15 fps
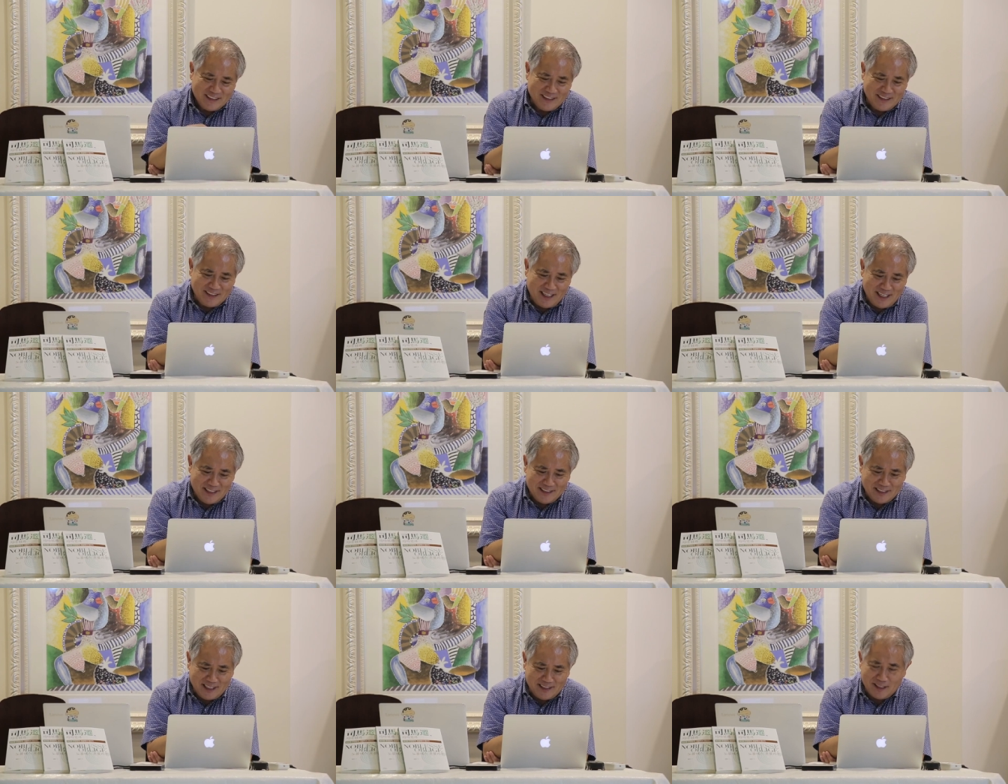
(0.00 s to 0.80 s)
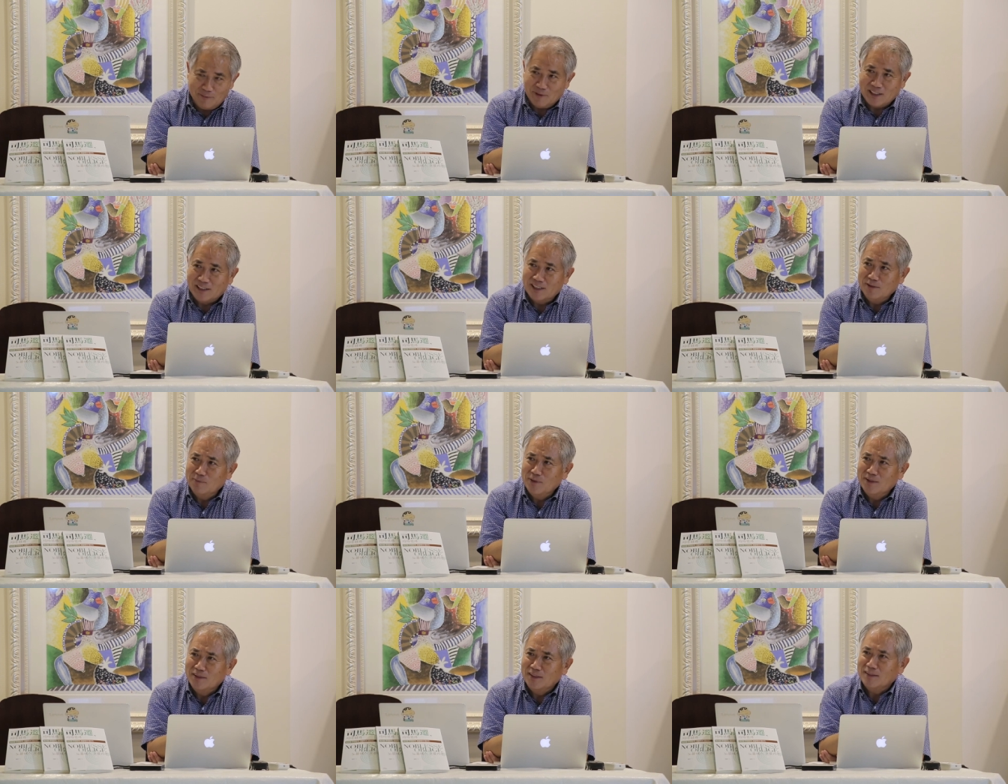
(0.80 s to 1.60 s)
그런 케이스가 있답니다.
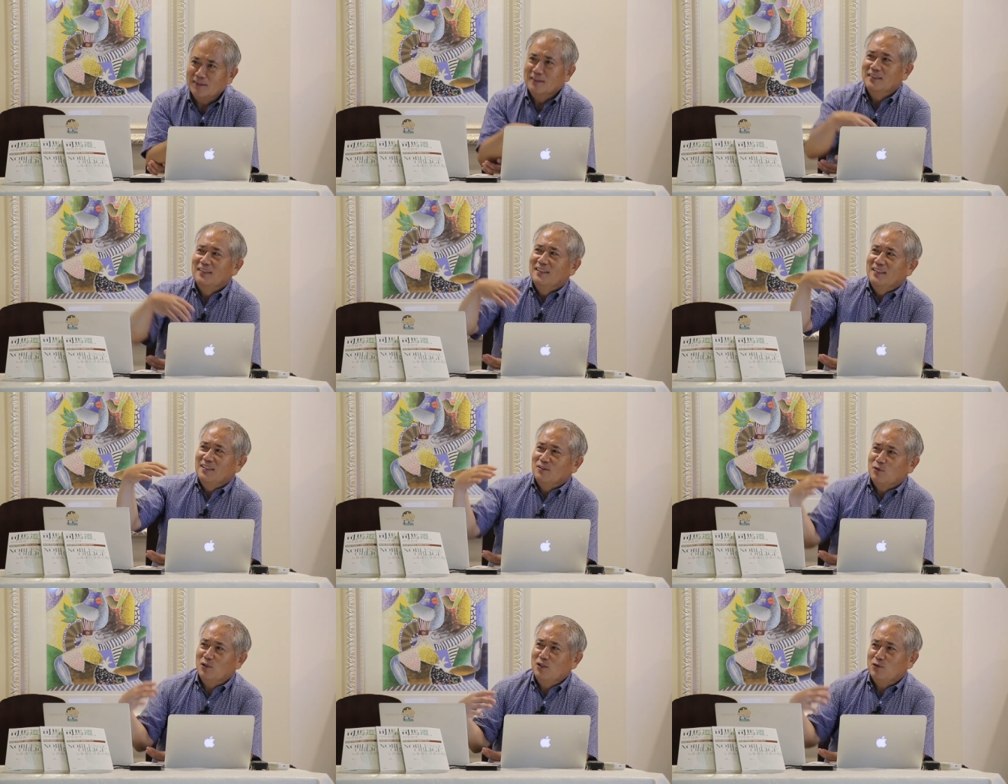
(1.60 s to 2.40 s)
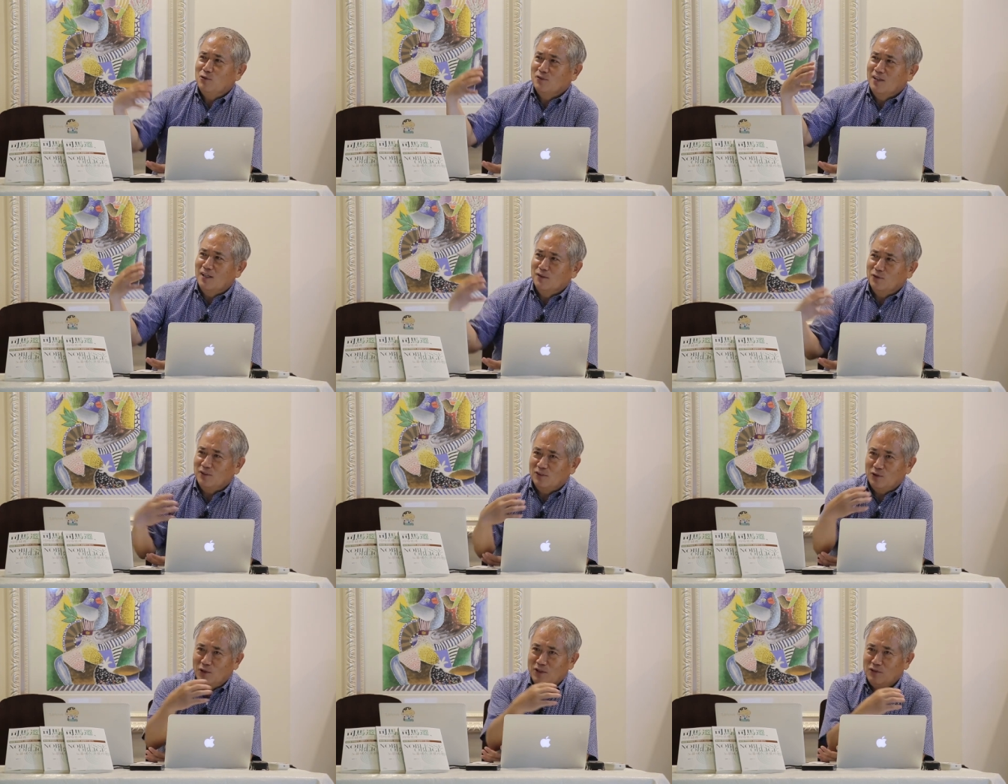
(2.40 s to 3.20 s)
그러면은
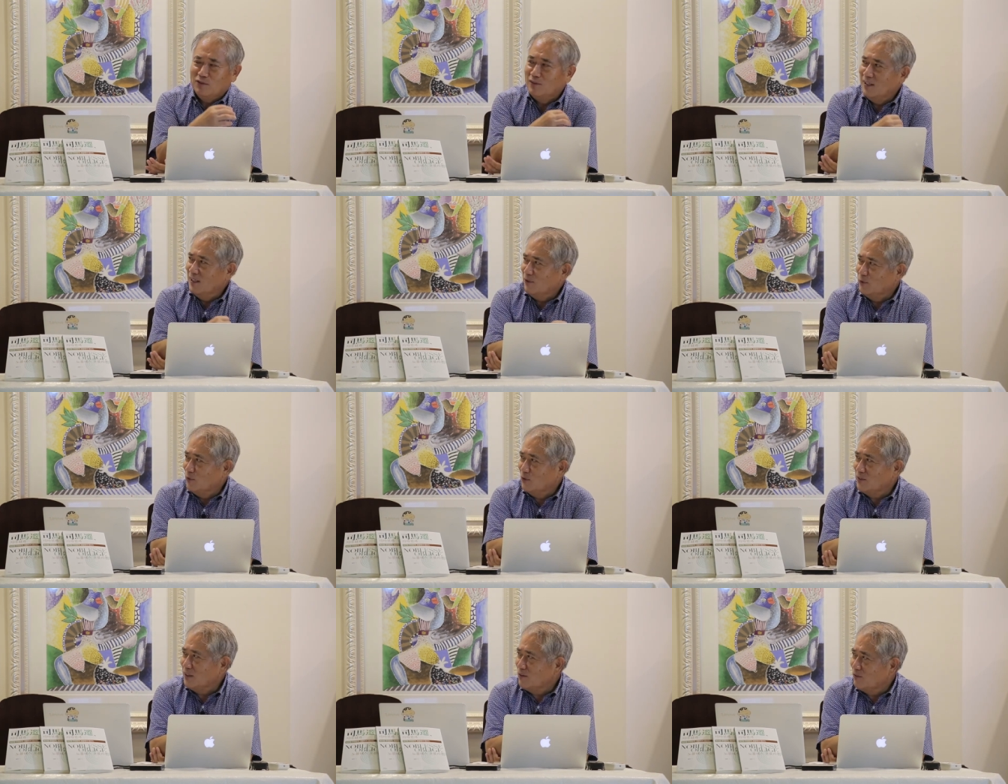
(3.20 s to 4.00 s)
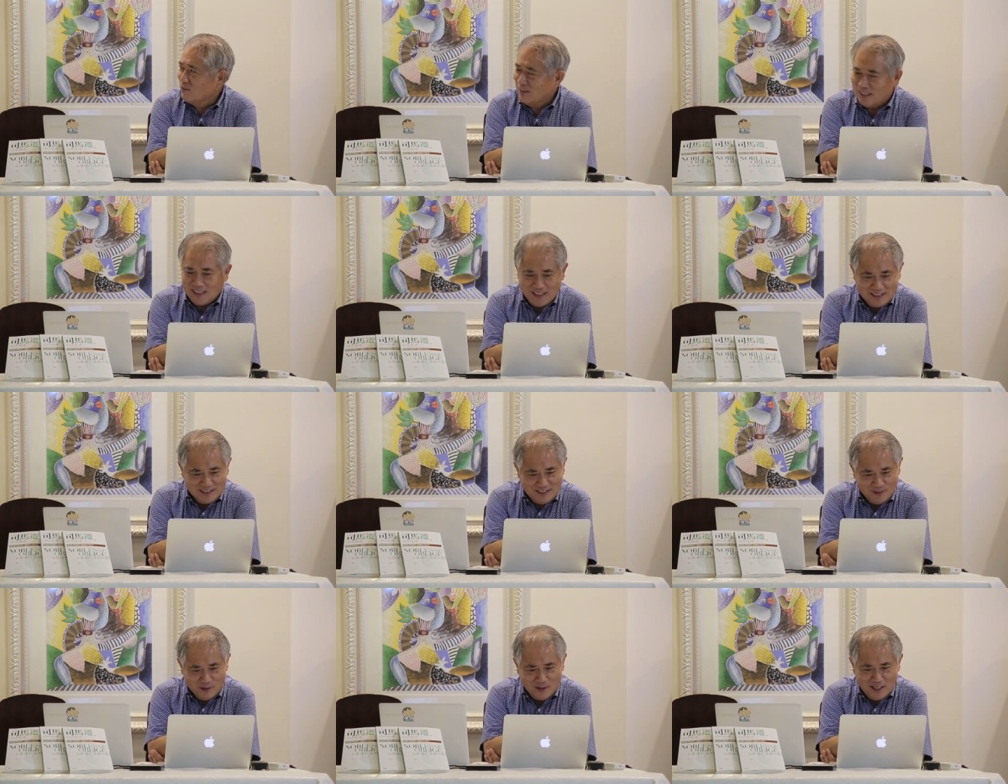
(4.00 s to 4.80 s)
조회수가, 조회수나 구독자 수가
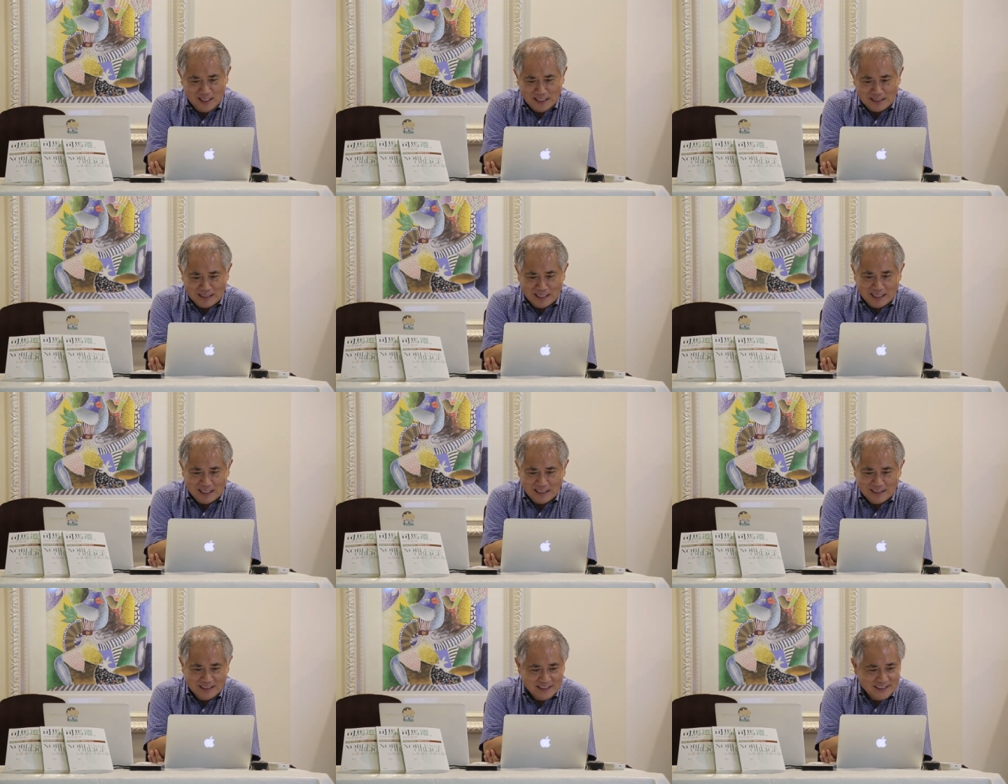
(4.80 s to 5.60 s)
올라간다.